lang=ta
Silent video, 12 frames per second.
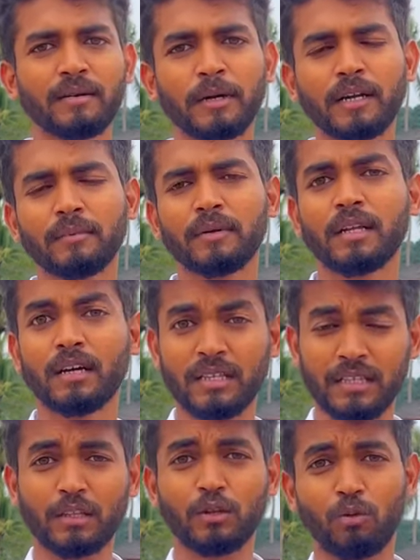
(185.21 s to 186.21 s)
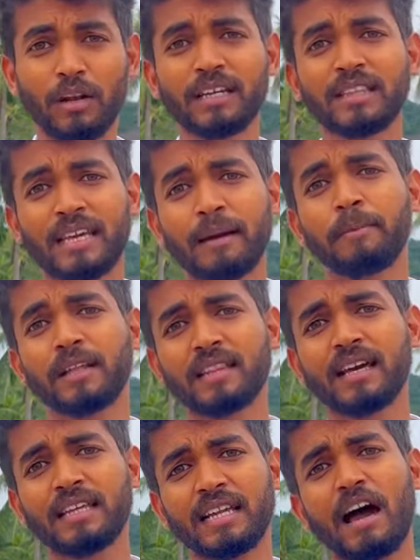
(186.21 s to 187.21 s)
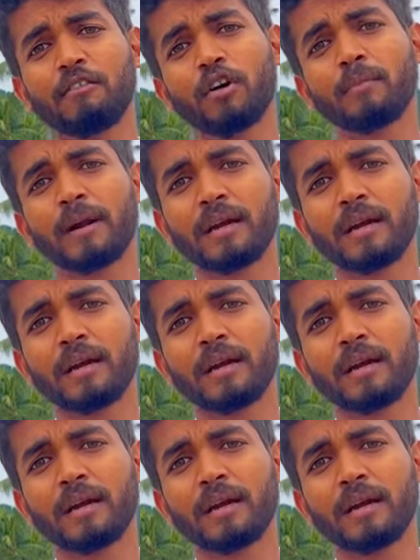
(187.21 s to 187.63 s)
பண்ண பண்ண இந்த இந்த உலகத்துக்கே பத்தாது ஏன்னா அவ்வளோ